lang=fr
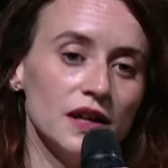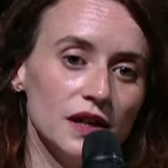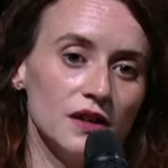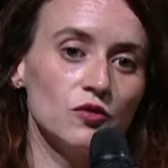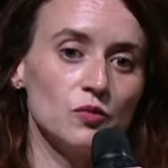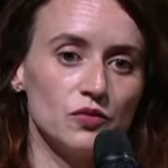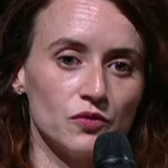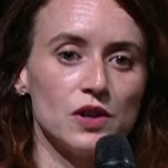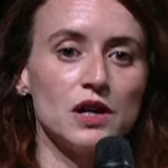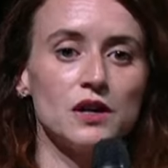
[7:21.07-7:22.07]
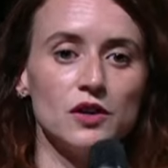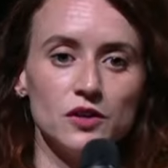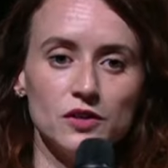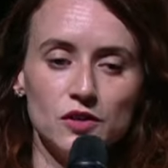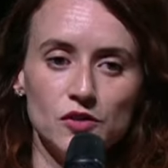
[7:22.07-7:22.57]
et de pouvoir
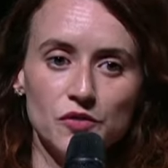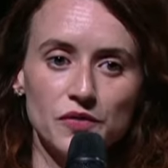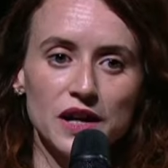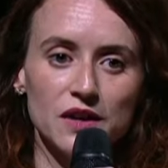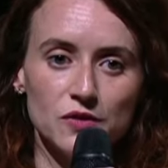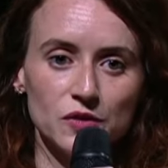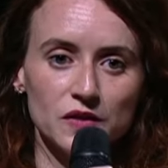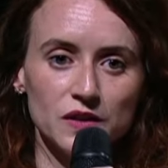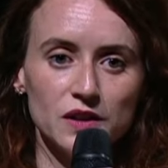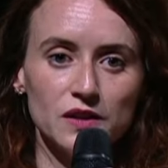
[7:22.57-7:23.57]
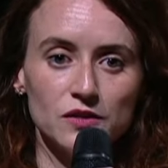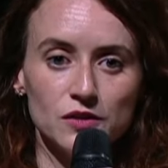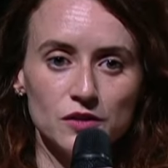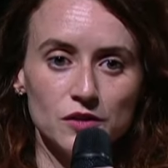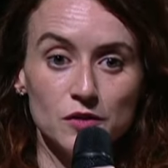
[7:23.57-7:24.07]
euh, le faire avancer,
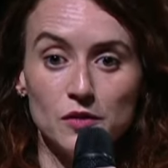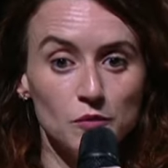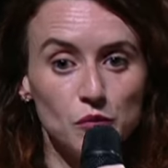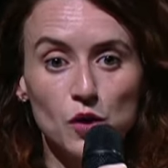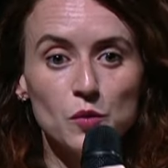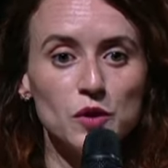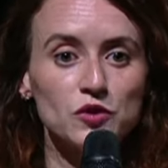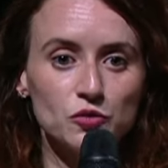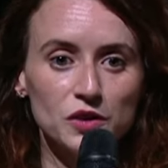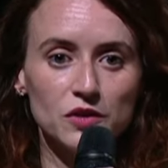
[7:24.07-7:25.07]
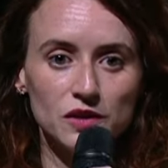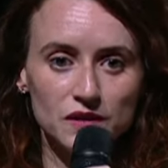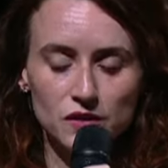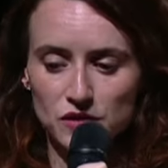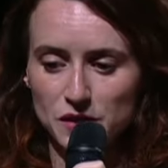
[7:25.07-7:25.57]
euh, peu importe où il en
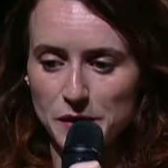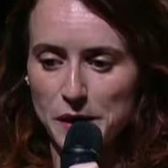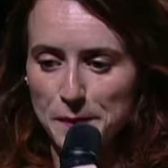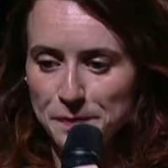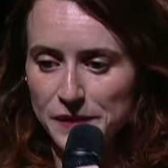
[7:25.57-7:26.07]
était au départ.